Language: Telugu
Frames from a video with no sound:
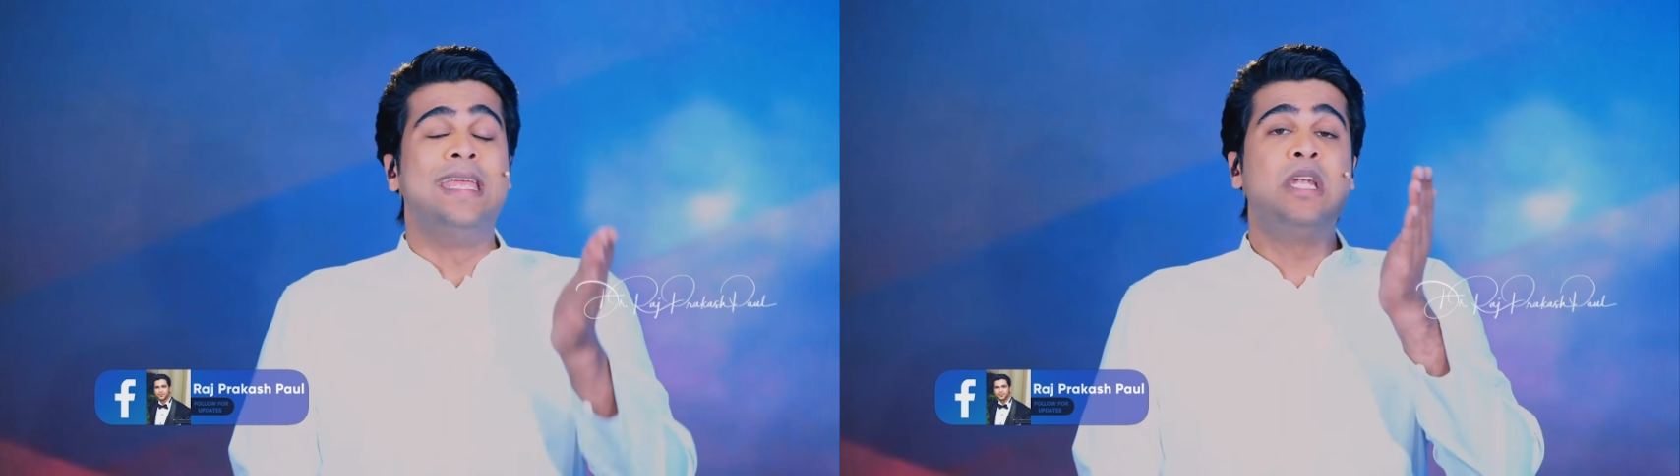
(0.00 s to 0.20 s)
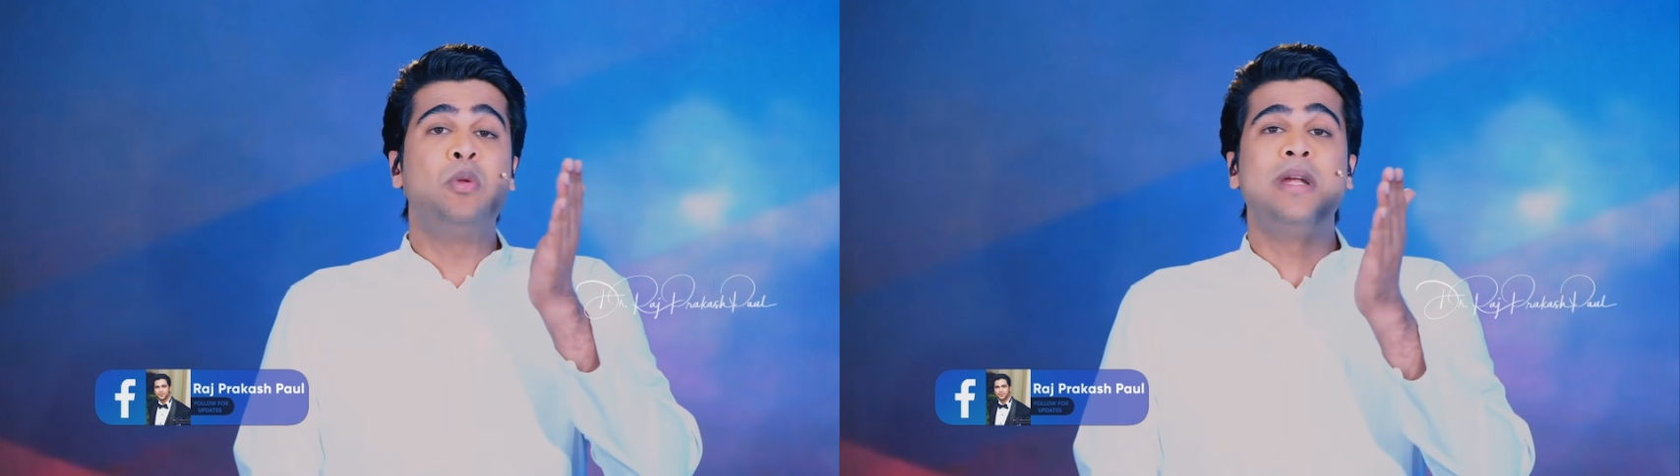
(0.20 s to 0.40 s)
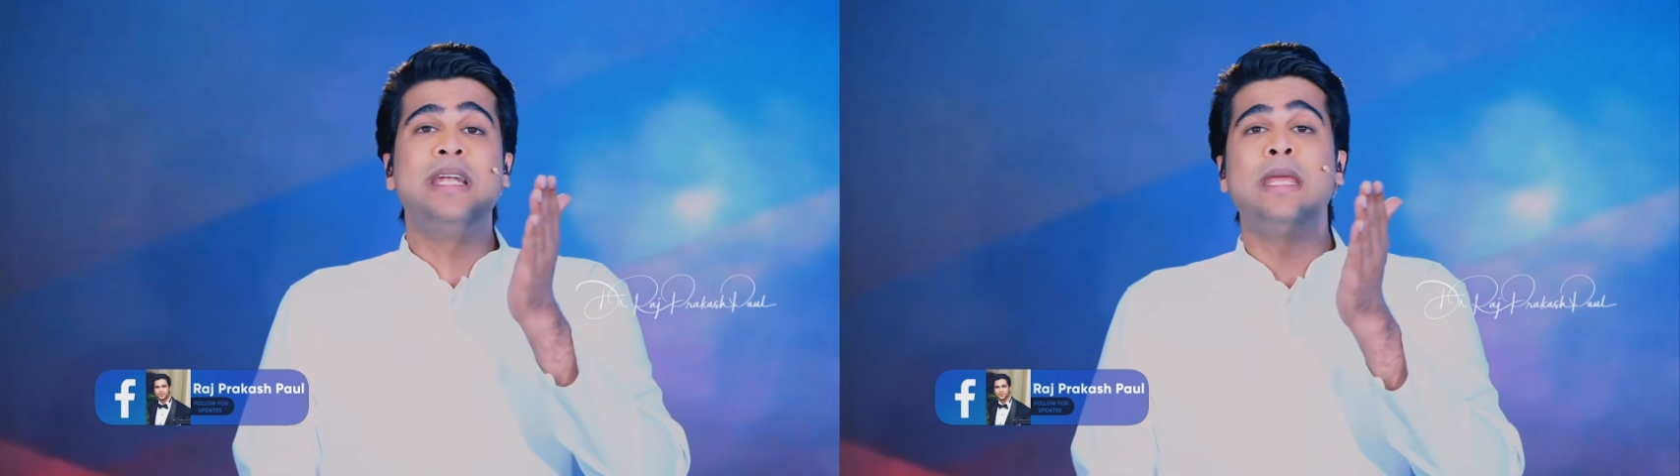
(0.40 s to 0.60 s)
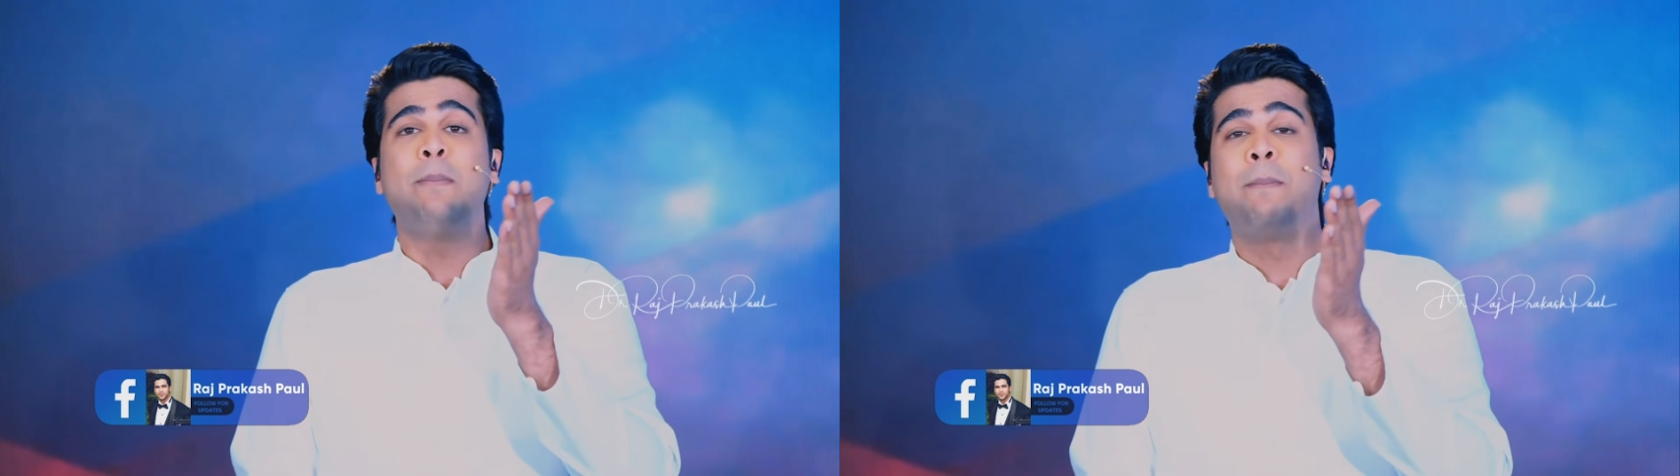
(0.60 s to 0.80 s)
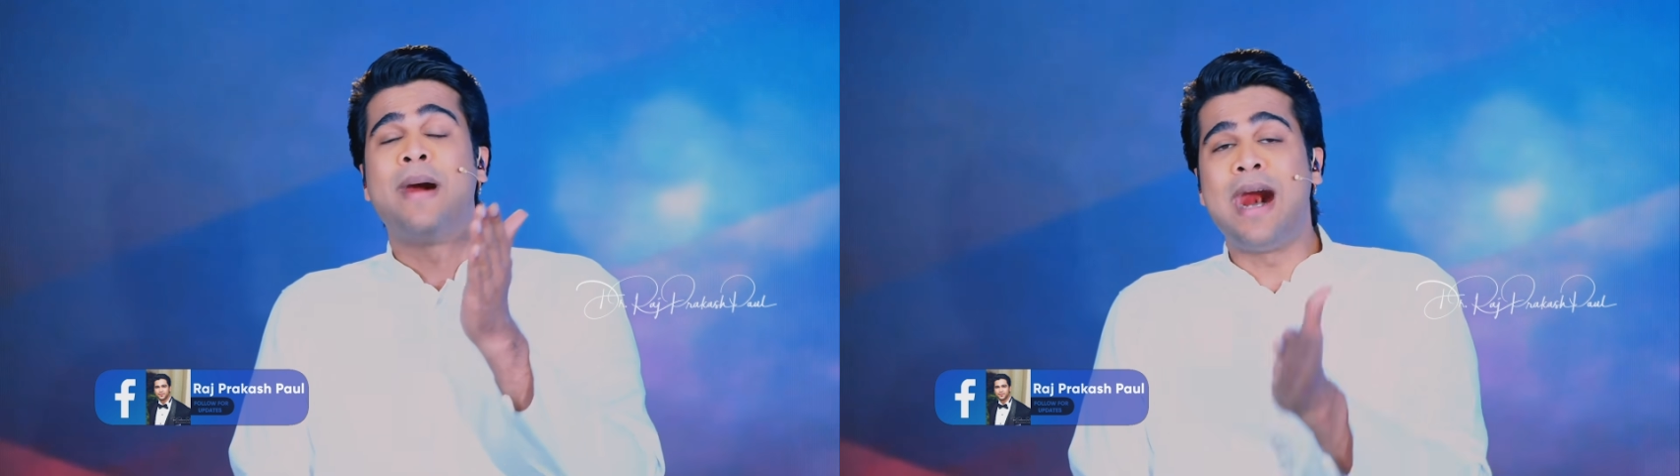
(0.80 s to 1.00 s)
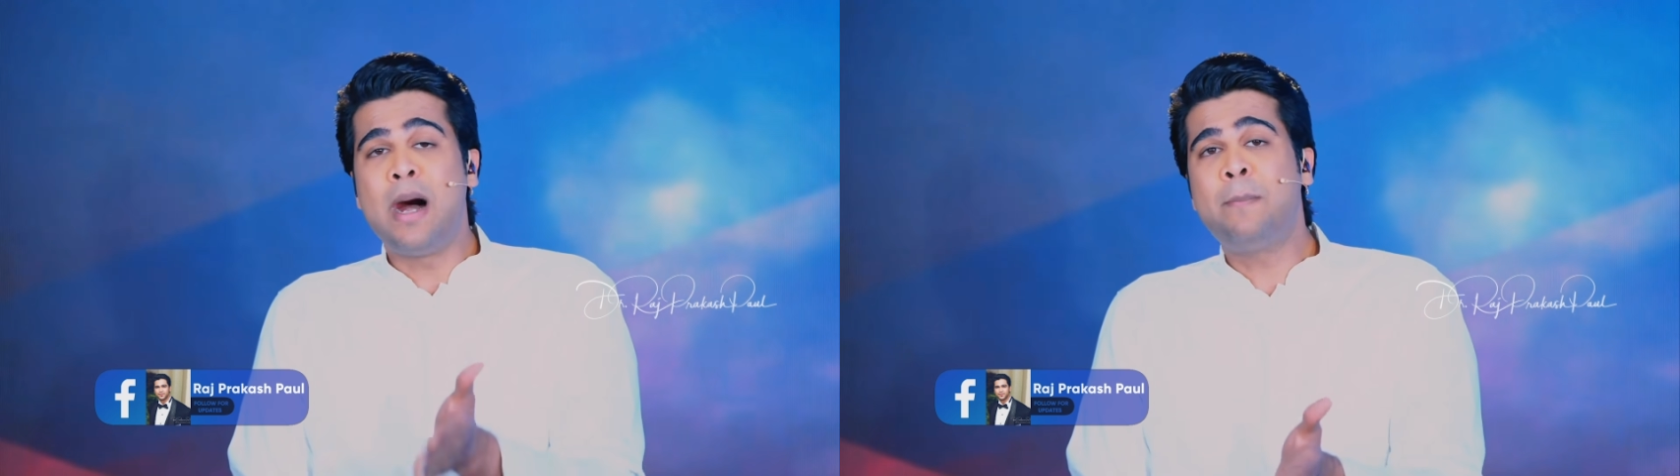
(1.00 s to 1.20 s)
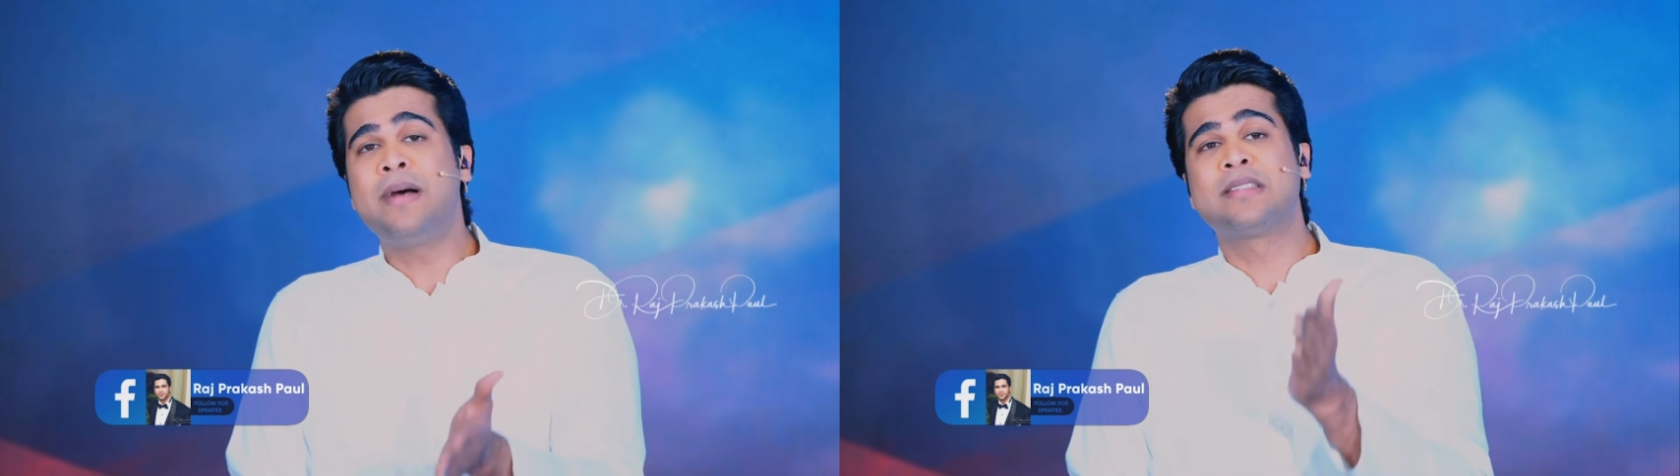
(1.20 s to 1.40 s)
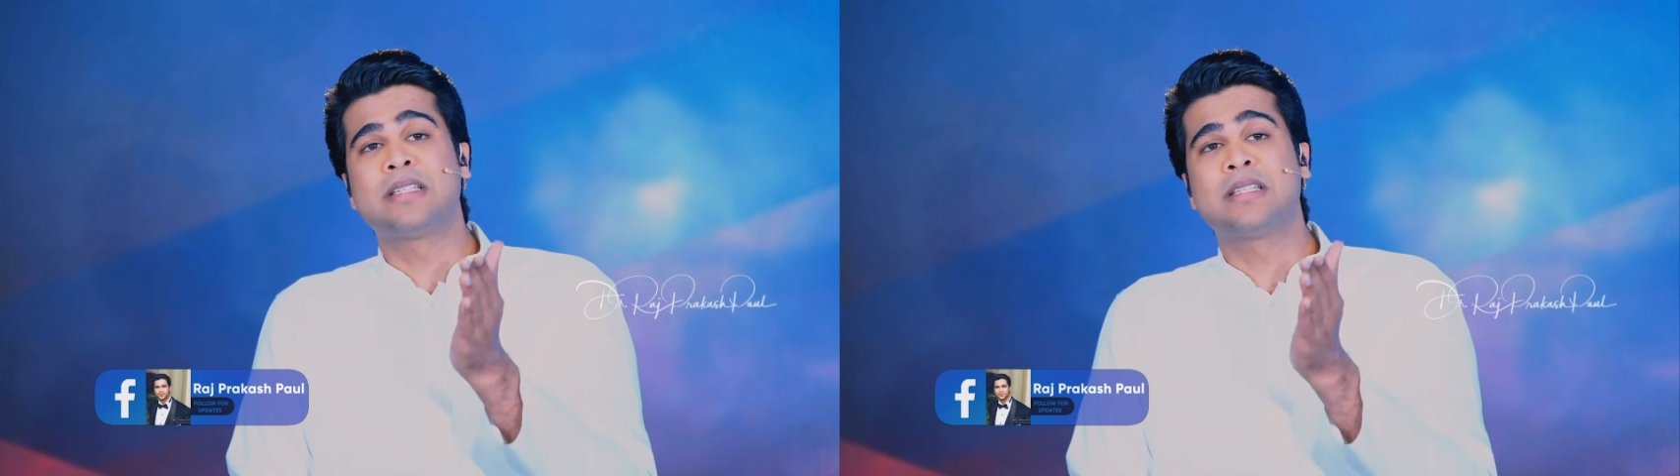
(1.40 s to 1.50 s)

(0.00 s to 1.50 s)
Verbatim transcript: ఇటువంటి పాప